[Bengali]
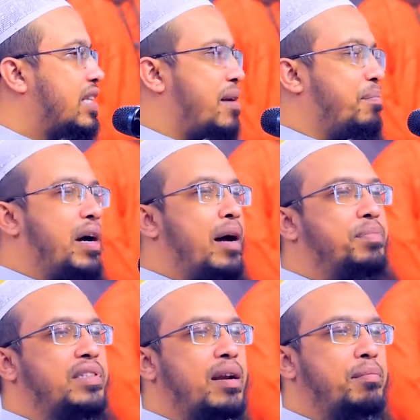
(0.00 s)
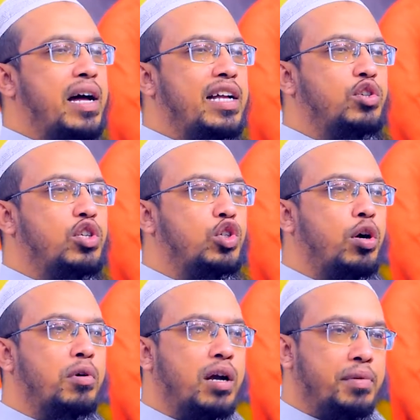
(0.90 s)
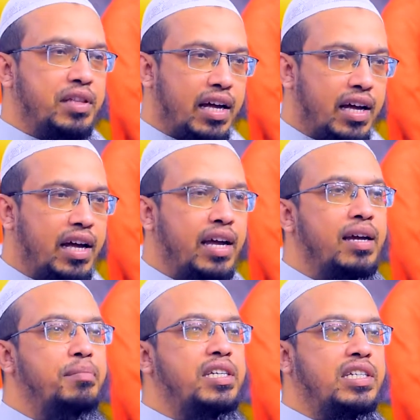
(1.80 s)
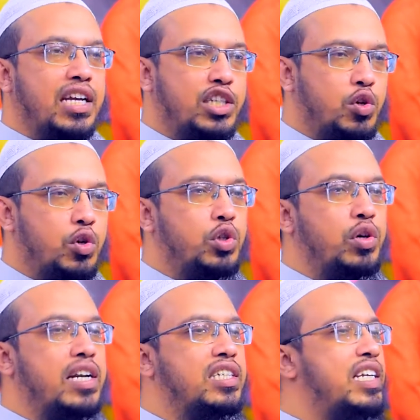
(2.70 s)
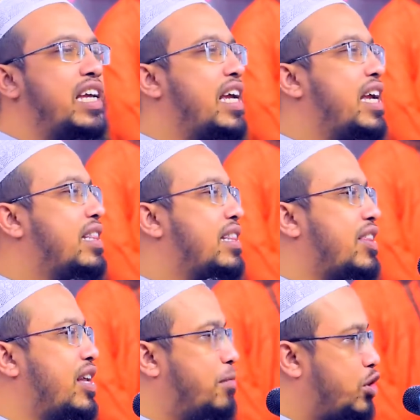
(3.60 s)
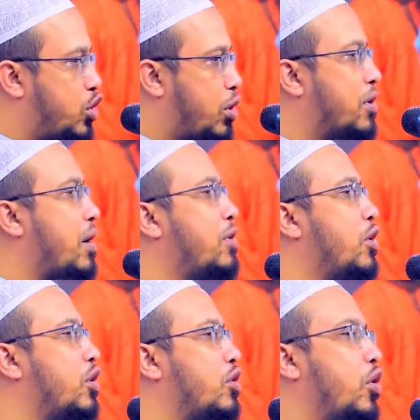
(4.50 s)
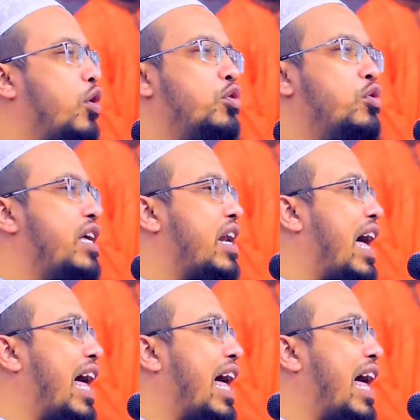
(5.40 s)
তার বাপ তার মা যদি সমকামিতায় বিশ্বাস করত আর সে তাদের মতো সমকামী হইতে তো ও দুনিয়ার